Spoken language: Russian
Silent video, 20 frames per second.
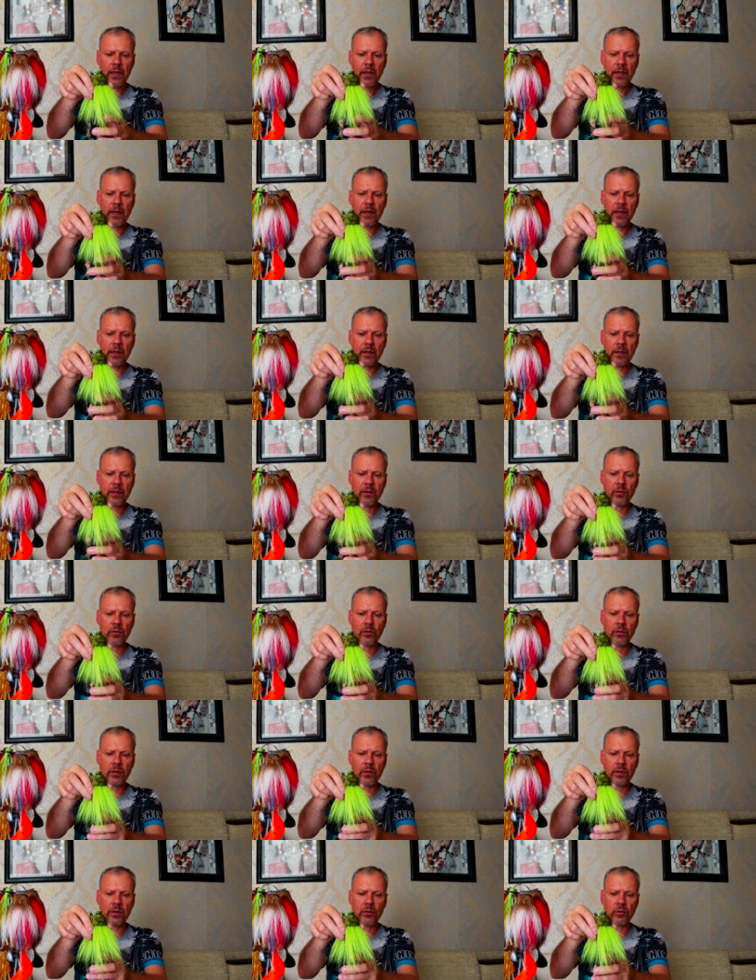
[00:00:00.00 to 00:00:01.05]

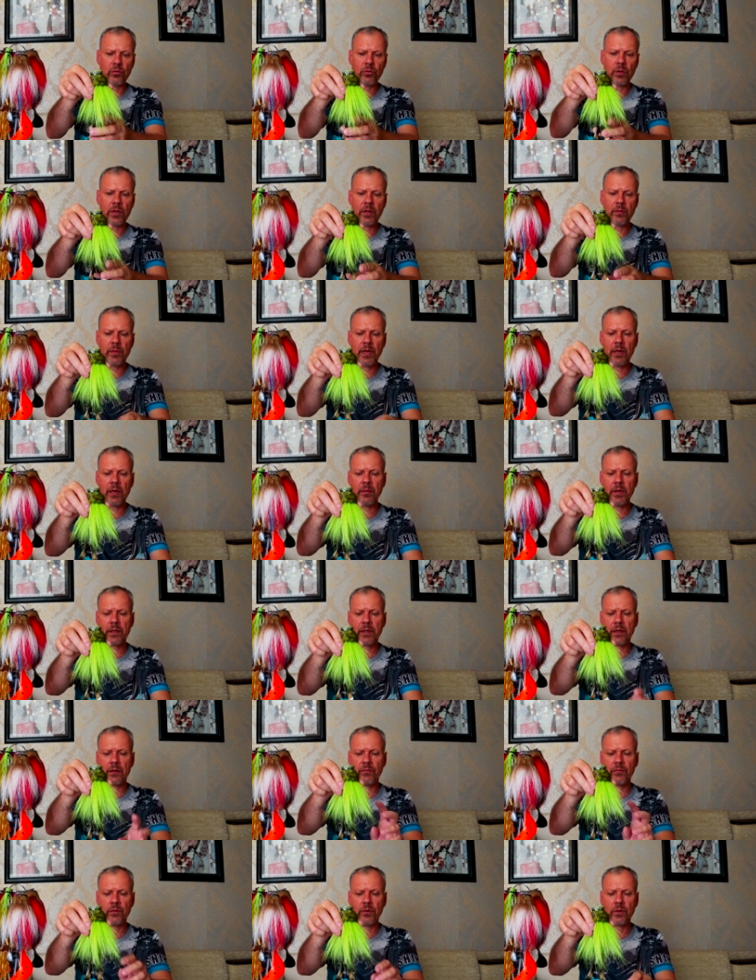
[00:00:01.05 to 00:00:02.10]
доли
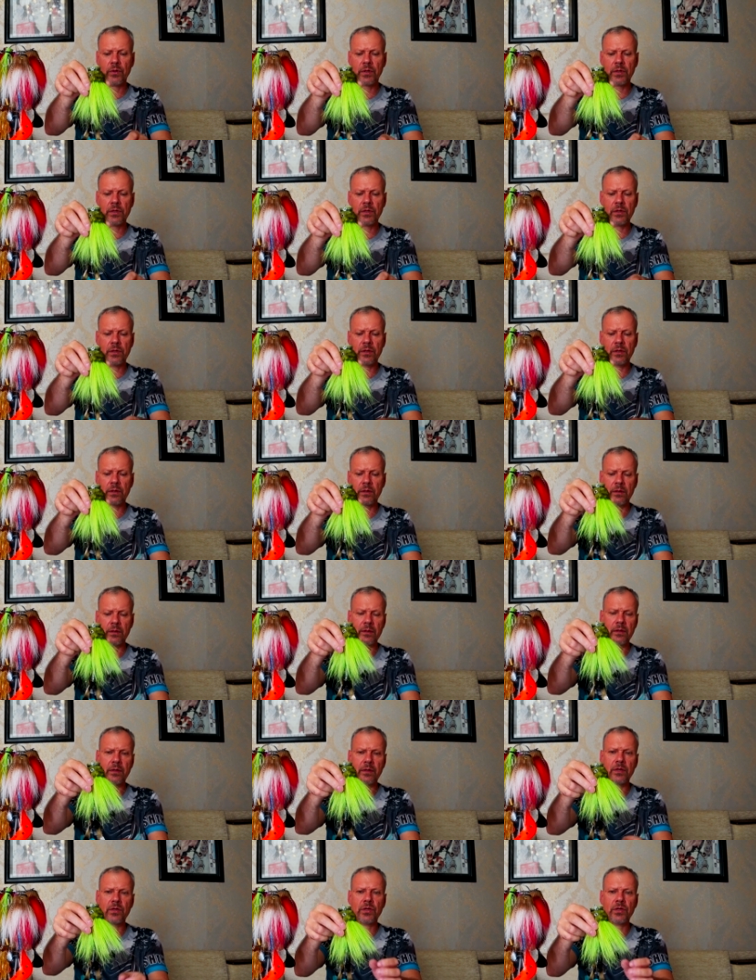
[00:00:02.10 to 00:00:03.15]
миллиметров, но это
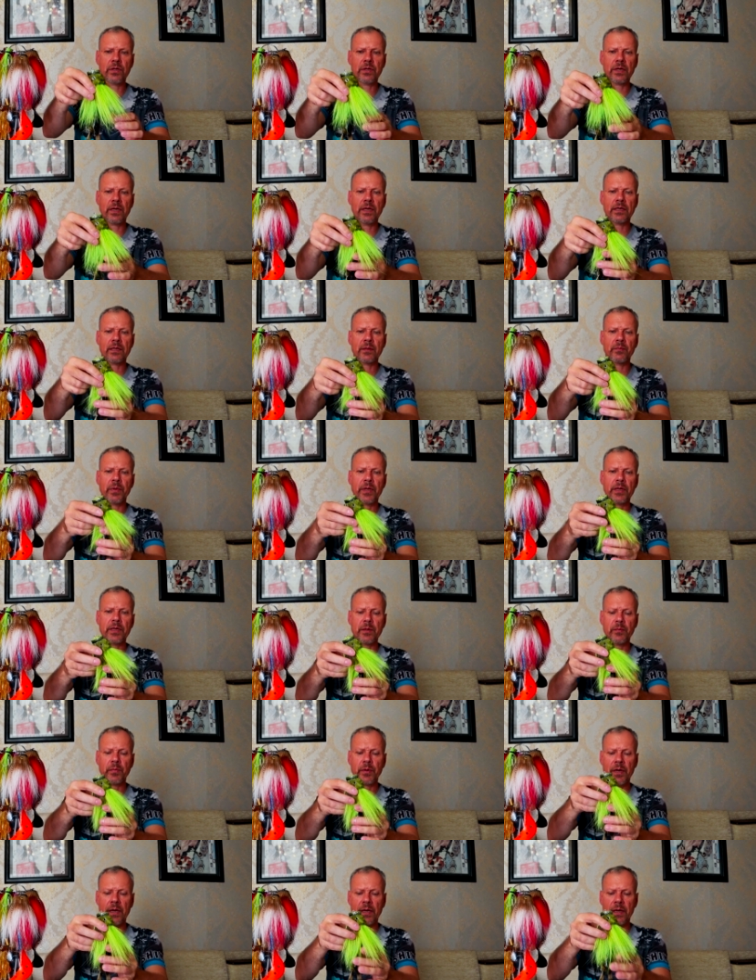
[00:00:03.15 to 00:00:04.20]
не считается
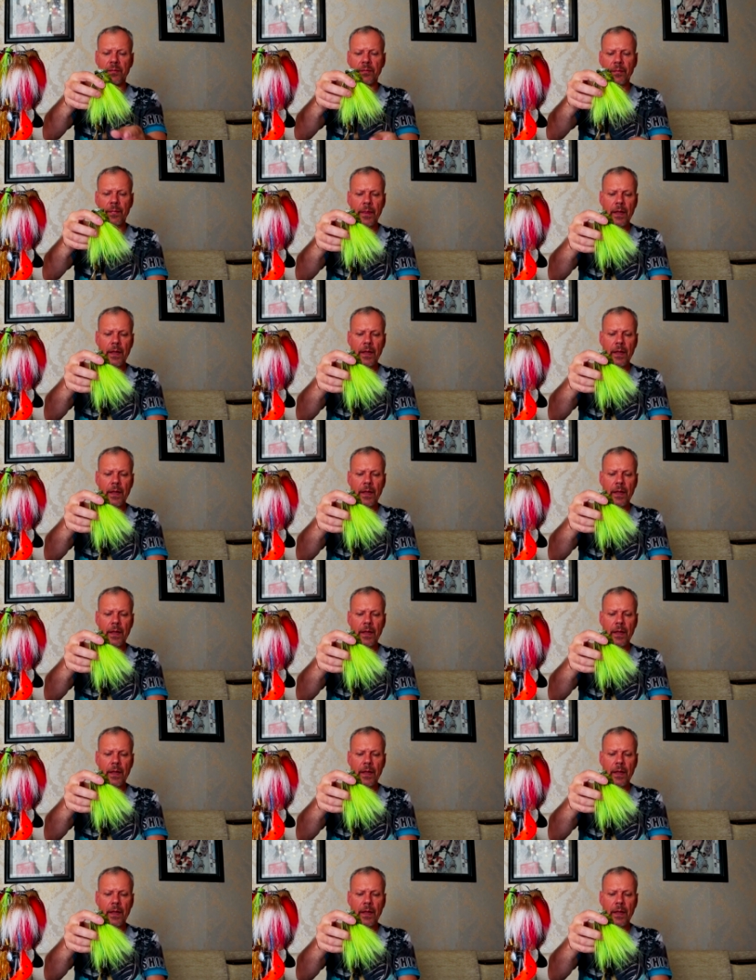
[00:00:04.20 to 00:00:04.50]
принципиальным.